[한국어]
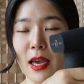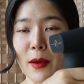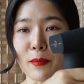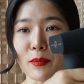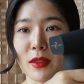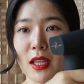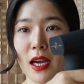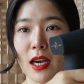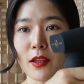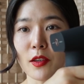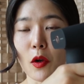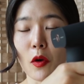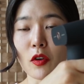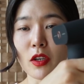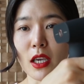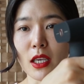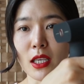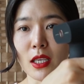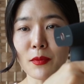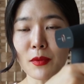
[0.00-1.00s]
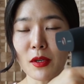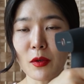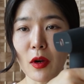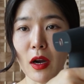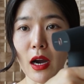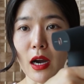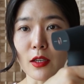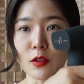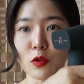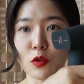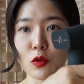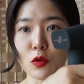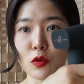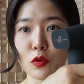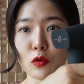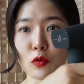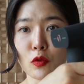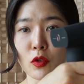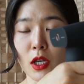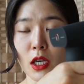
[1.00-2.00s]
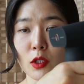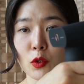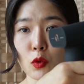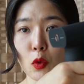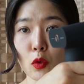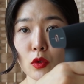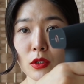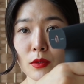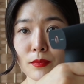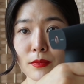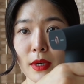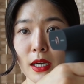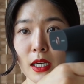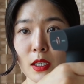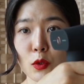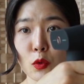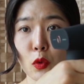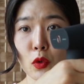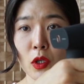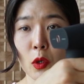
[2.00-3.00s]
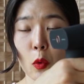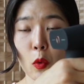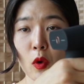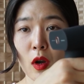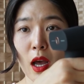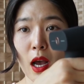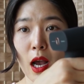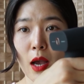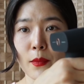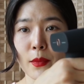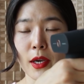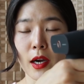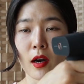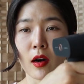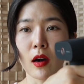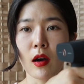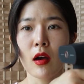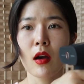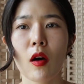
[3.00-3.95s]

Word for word: 잡다가 여기에 힘을 꽉 안 주고 우리가 조금만 손이 올라가면